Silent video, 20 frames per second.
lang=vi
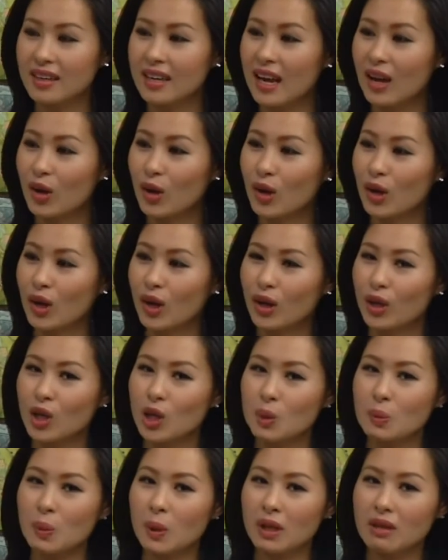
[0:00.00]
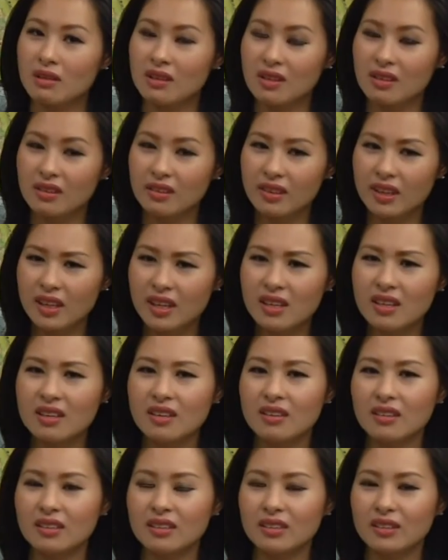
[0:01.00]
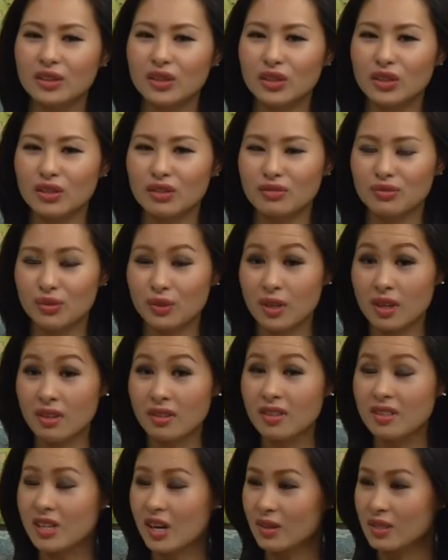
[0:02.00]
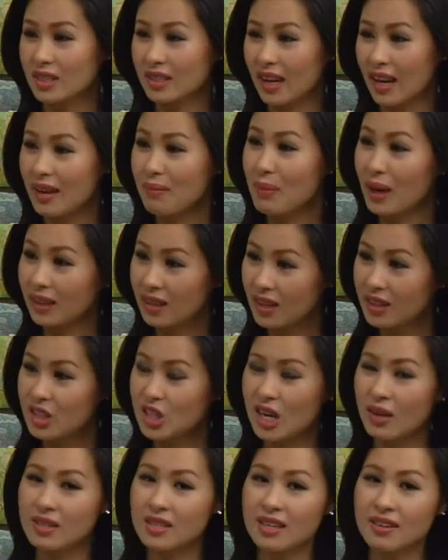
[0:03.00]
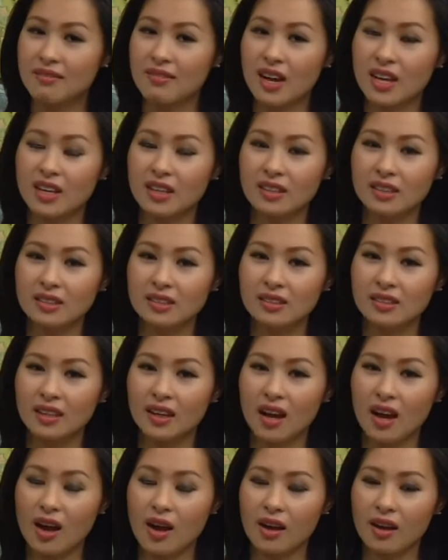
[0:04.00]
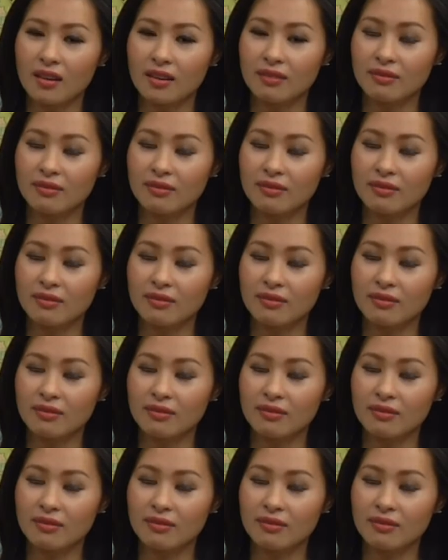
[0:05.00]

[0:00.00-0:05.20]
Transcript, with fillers: thế nào nhưng mà những khi người, người phụ nữ như Chelsea thấy bản thân Chelsea và những người à,